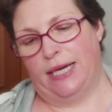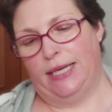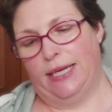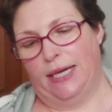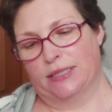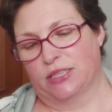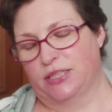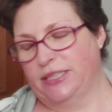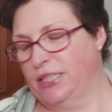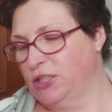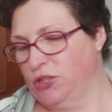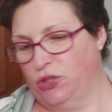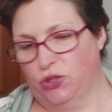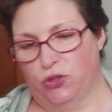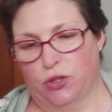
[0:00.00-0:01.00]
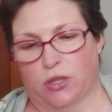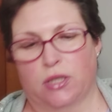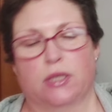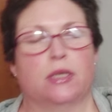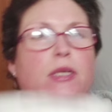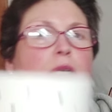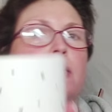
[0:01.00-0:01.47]
Drei Lagen, 60 Stück.
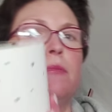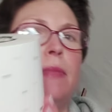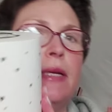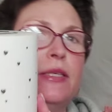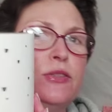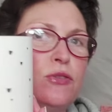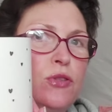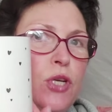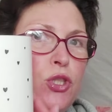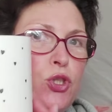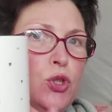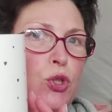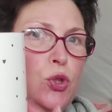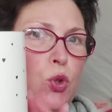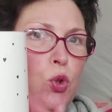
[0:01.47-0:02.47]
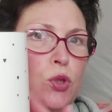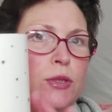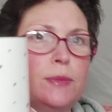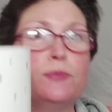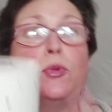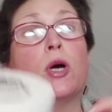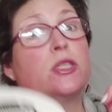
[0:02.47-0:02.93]
Mal in so einer schönen
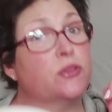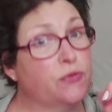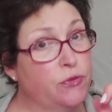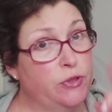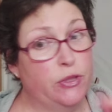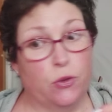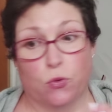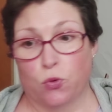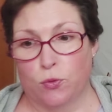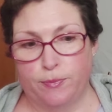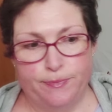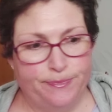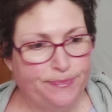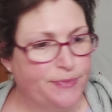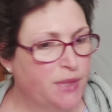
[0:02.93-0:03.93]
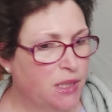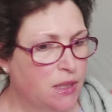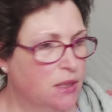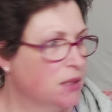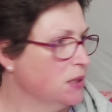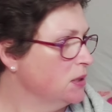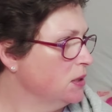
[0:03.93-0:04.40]
runden Box für hier oben.
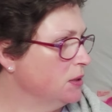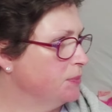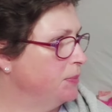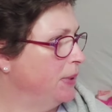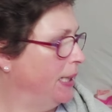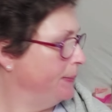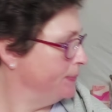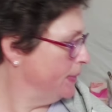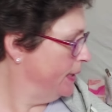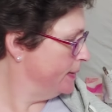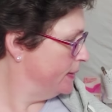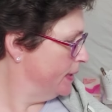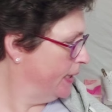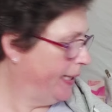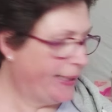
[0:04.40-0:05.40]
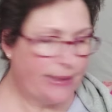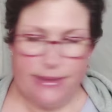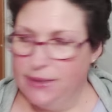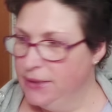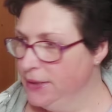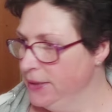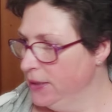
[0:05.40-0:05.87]
Die bleibt halt
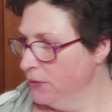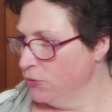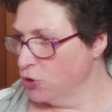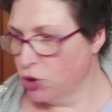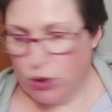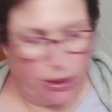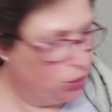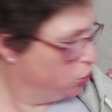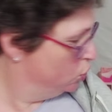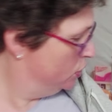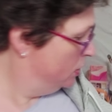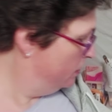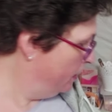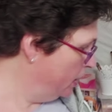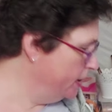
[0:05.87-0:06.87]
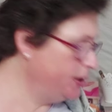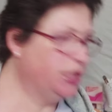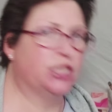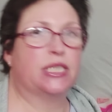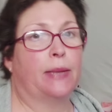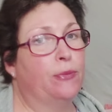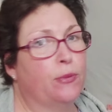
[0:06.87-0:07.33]
direkt hier. Wo stelle ich die denn mal hin?
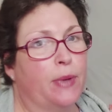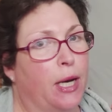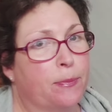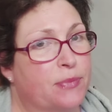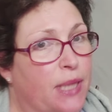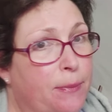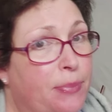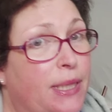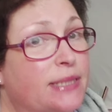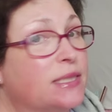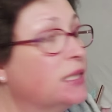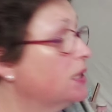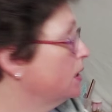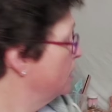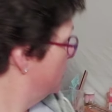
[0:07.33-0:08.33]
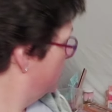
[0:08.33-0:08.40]
Ich habe überhaupt keinen Platz.